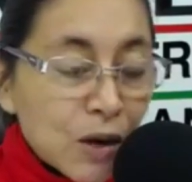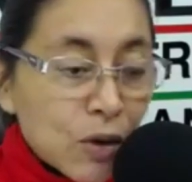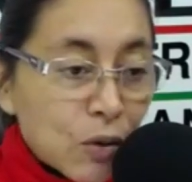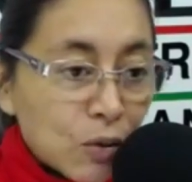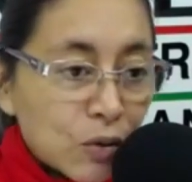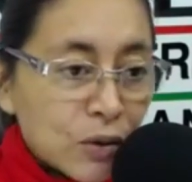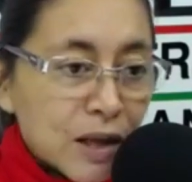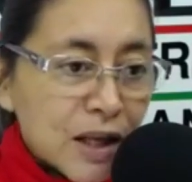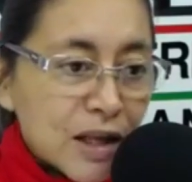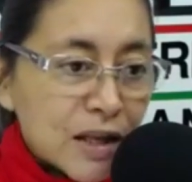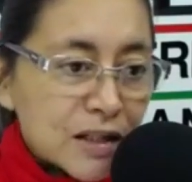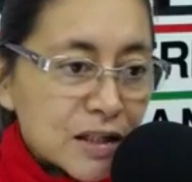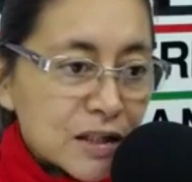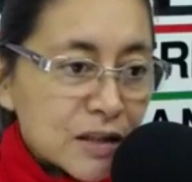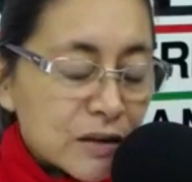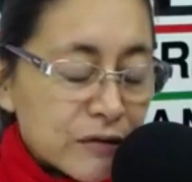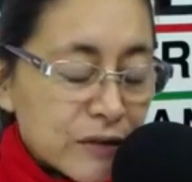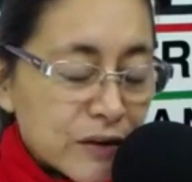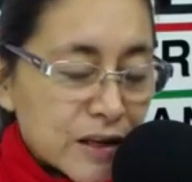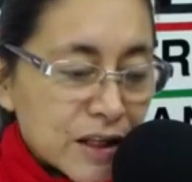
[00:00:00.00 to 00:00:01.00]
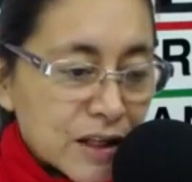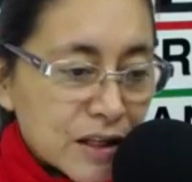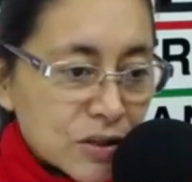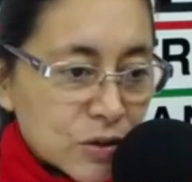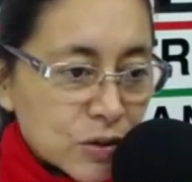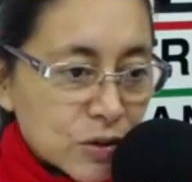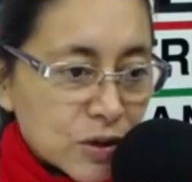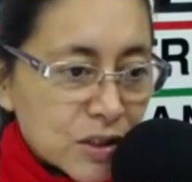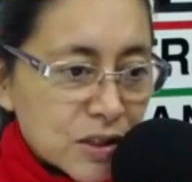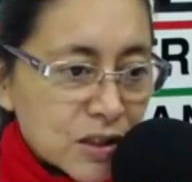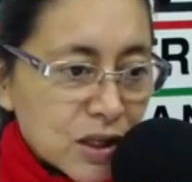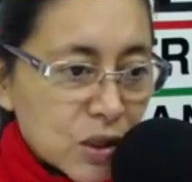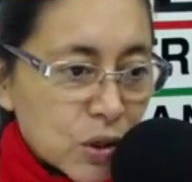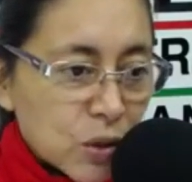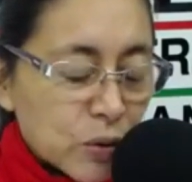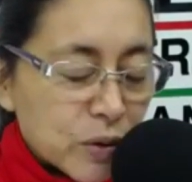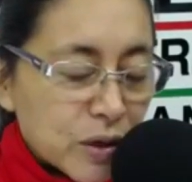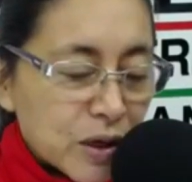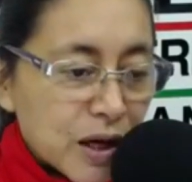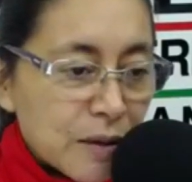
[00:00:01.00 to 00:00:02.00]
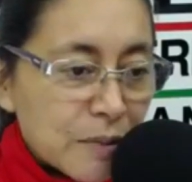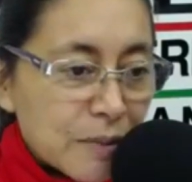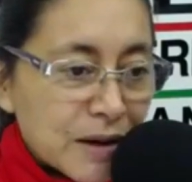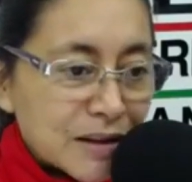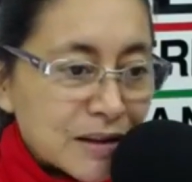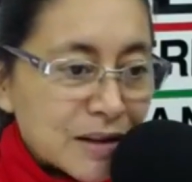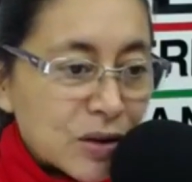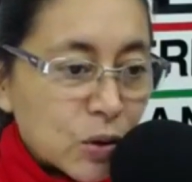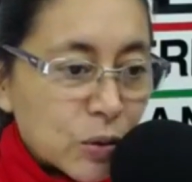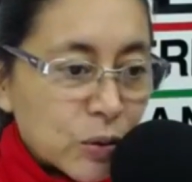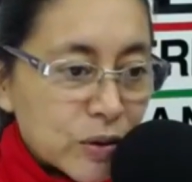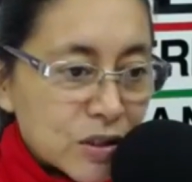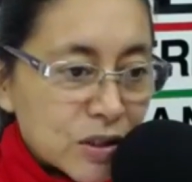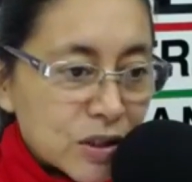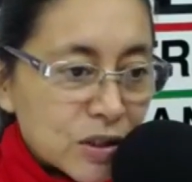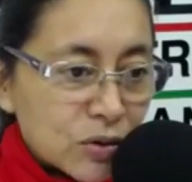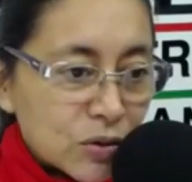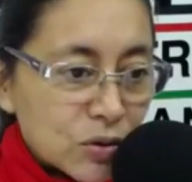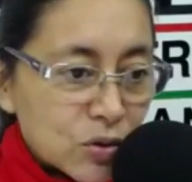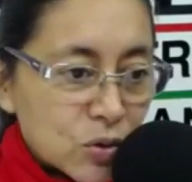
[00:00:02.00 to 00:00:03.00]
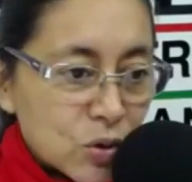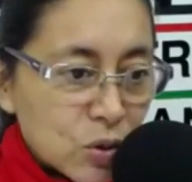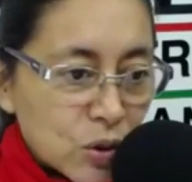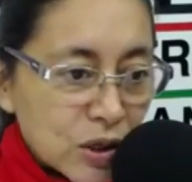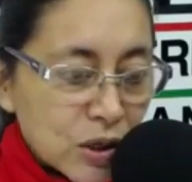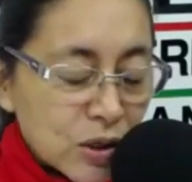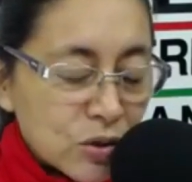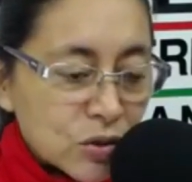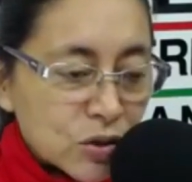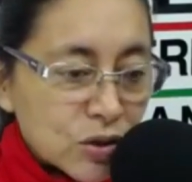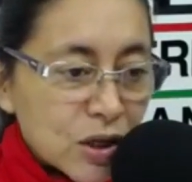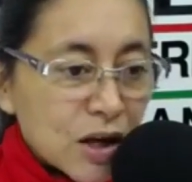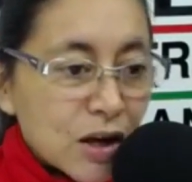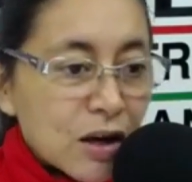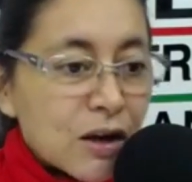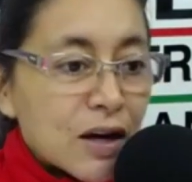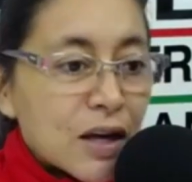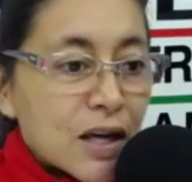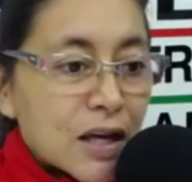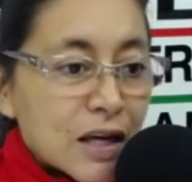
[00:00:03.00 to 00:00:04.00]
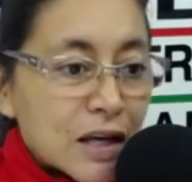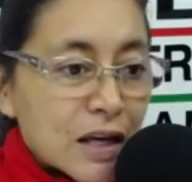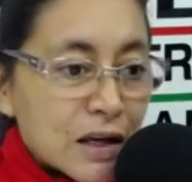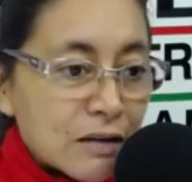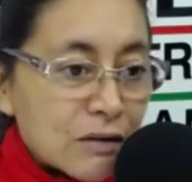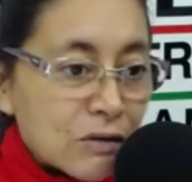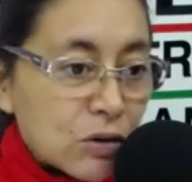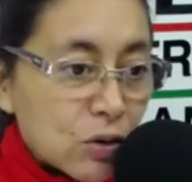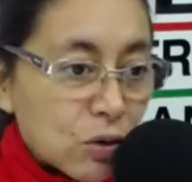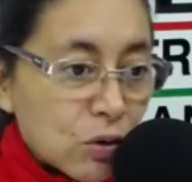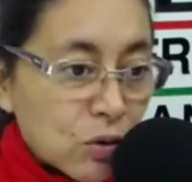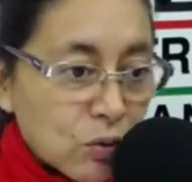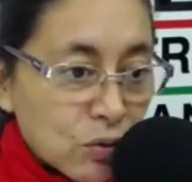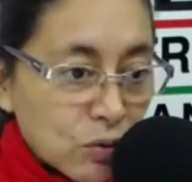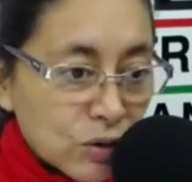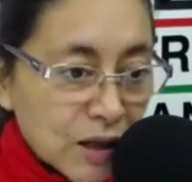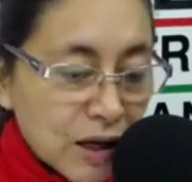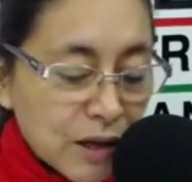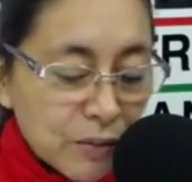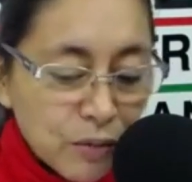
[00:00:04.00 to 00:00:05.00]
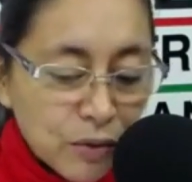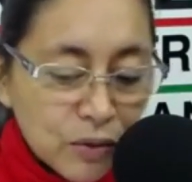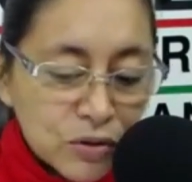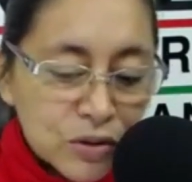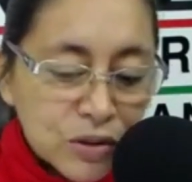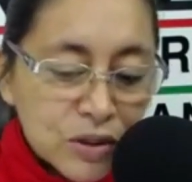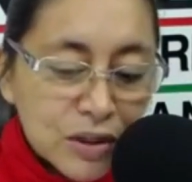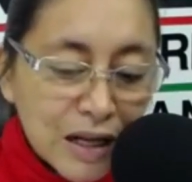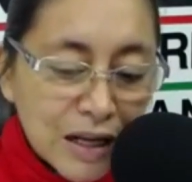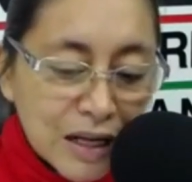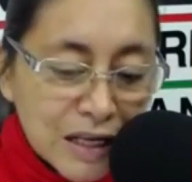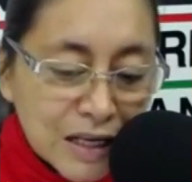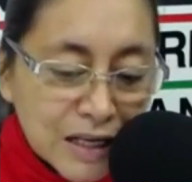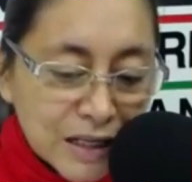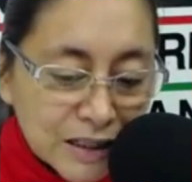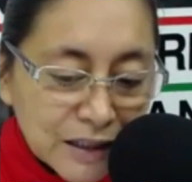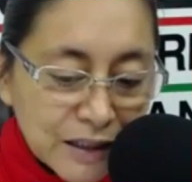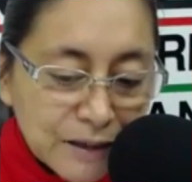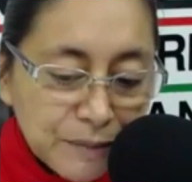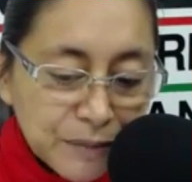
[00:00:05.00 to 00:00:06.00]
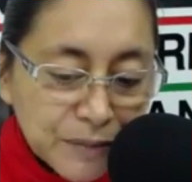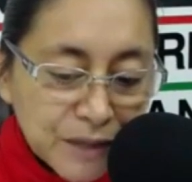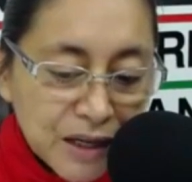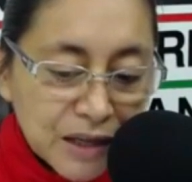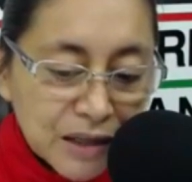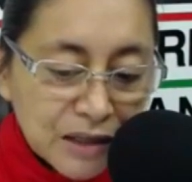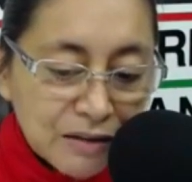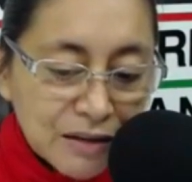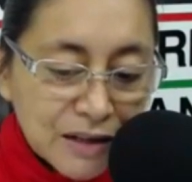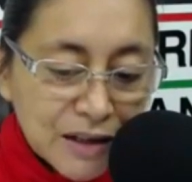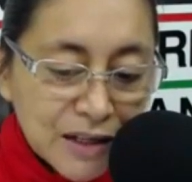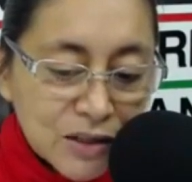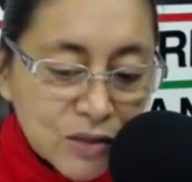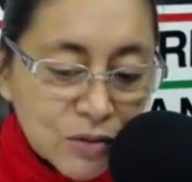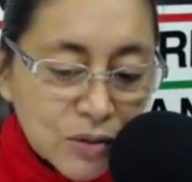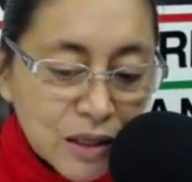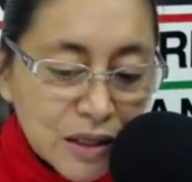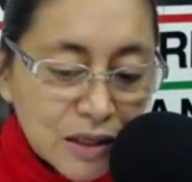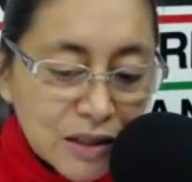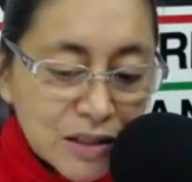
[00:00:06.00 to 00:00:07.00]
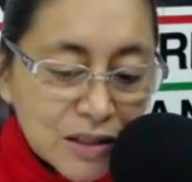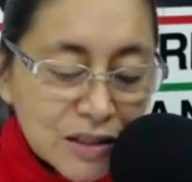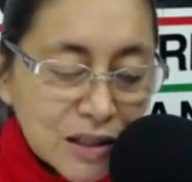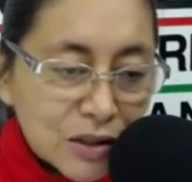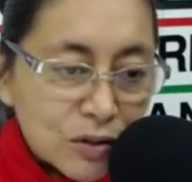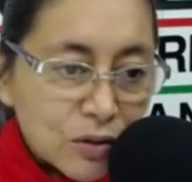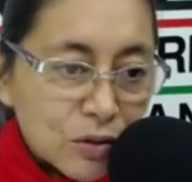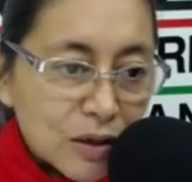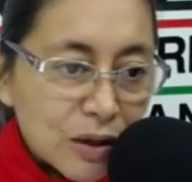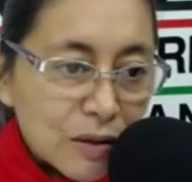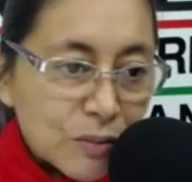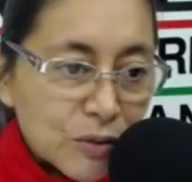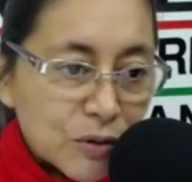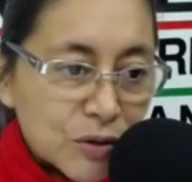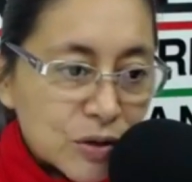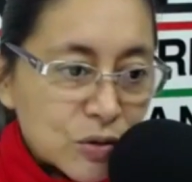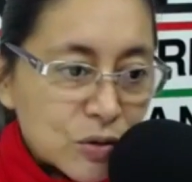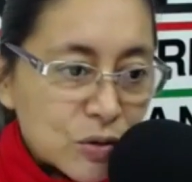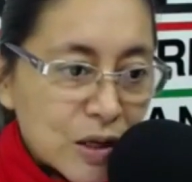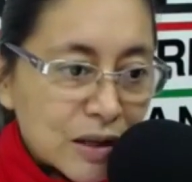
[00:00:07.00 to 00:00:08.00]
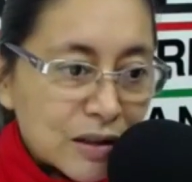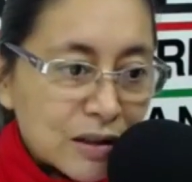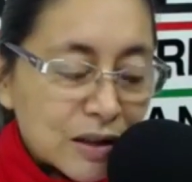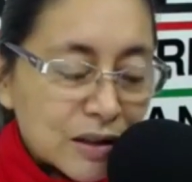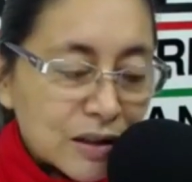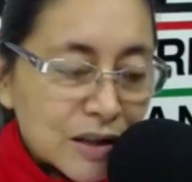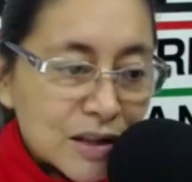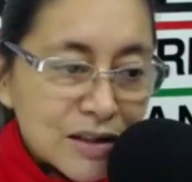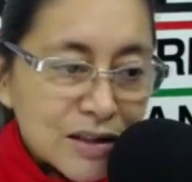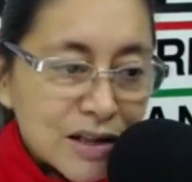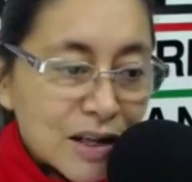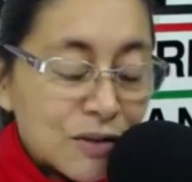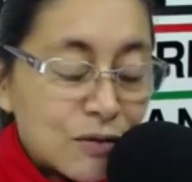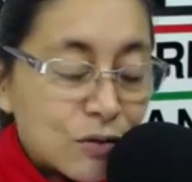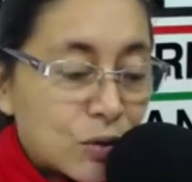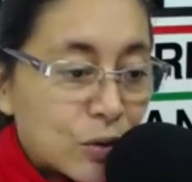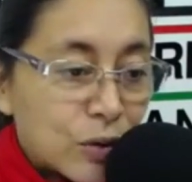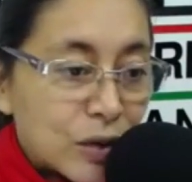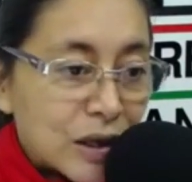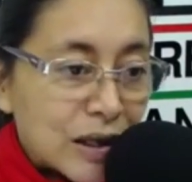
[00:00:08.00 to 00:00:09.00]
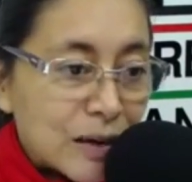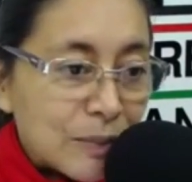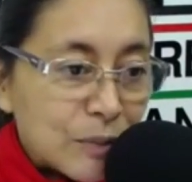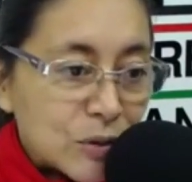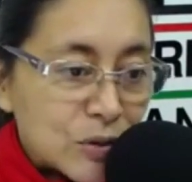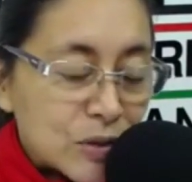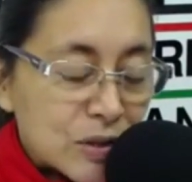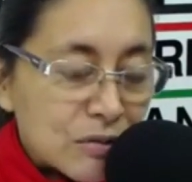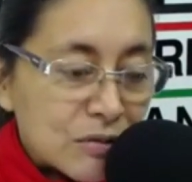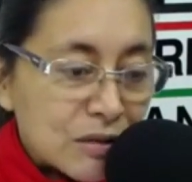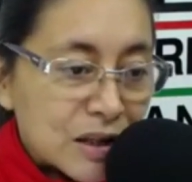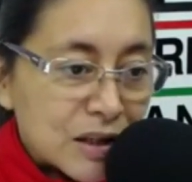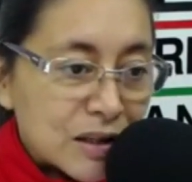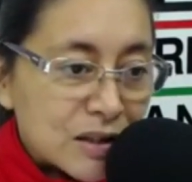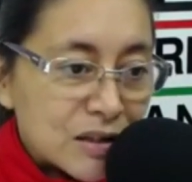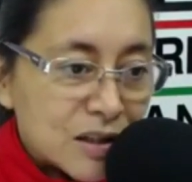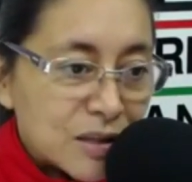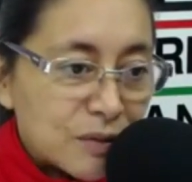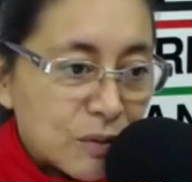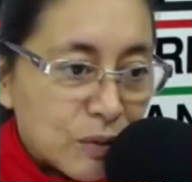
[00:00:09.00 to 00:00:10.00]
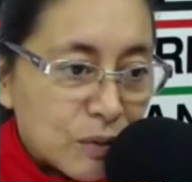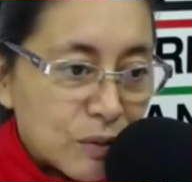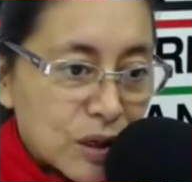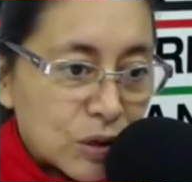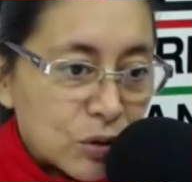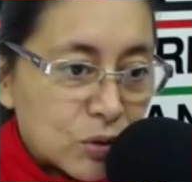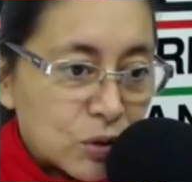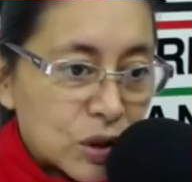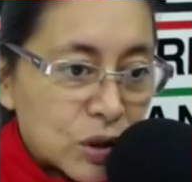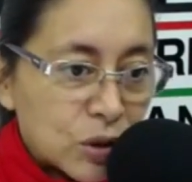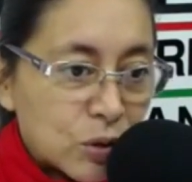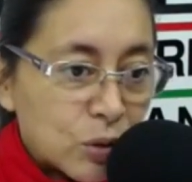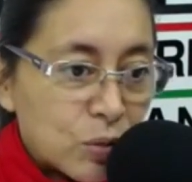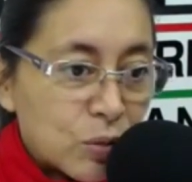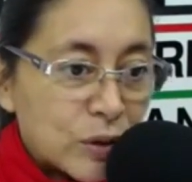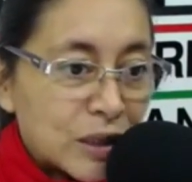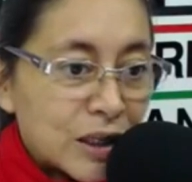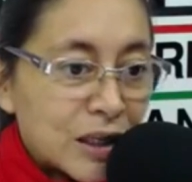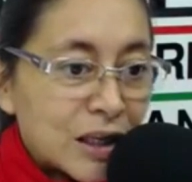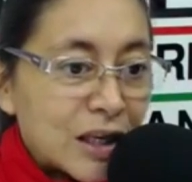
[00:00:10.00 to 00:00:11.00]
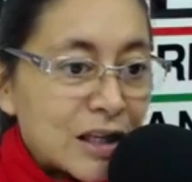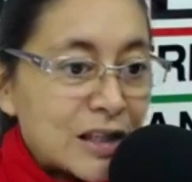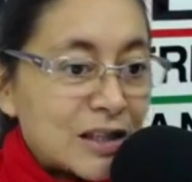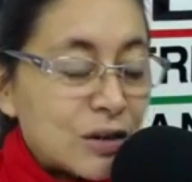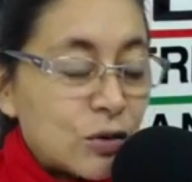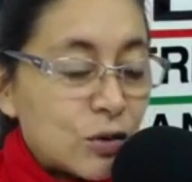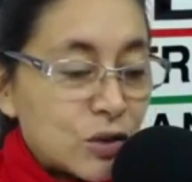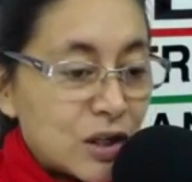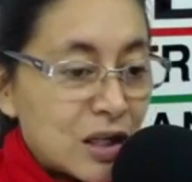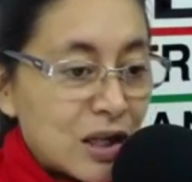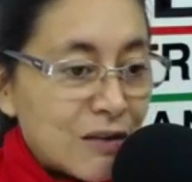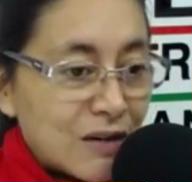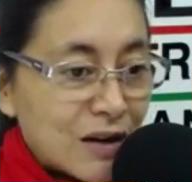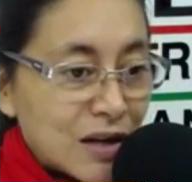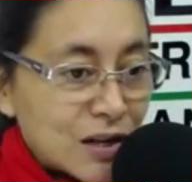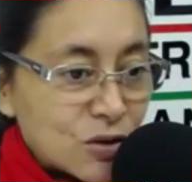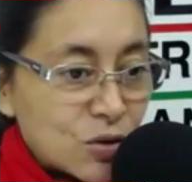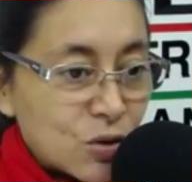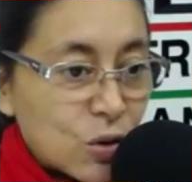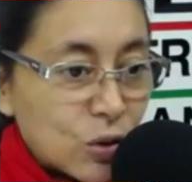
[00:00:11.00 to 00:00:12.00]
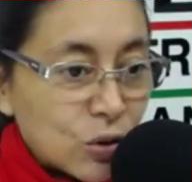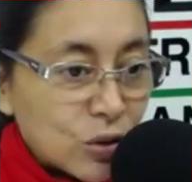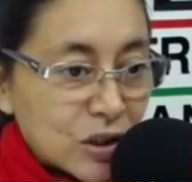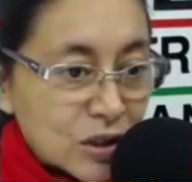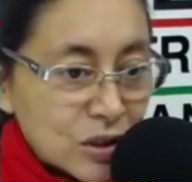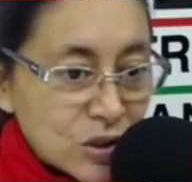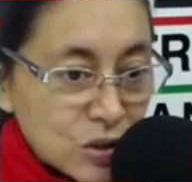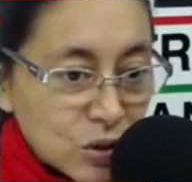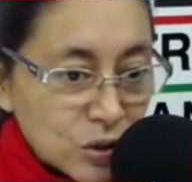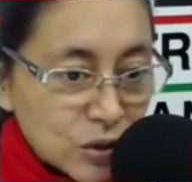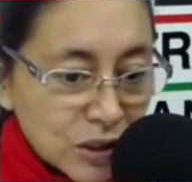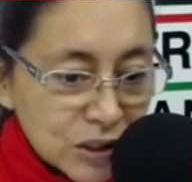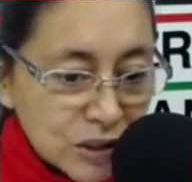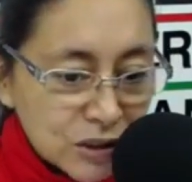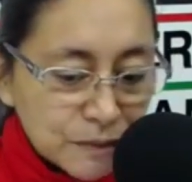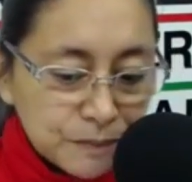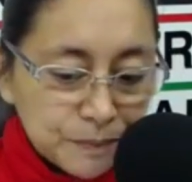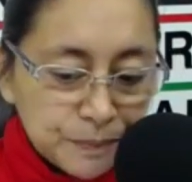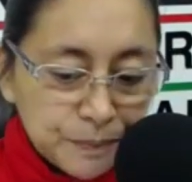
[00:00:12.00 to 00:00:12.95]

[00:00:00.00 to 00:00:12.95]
Una de estas federaciones que acobija más de 900 colegios eh, dio una voz de alerta a nivel nacional diciendo que el proceso de alternancia no era posible en este momento, teniendo en cuenta que no se daban las condiciones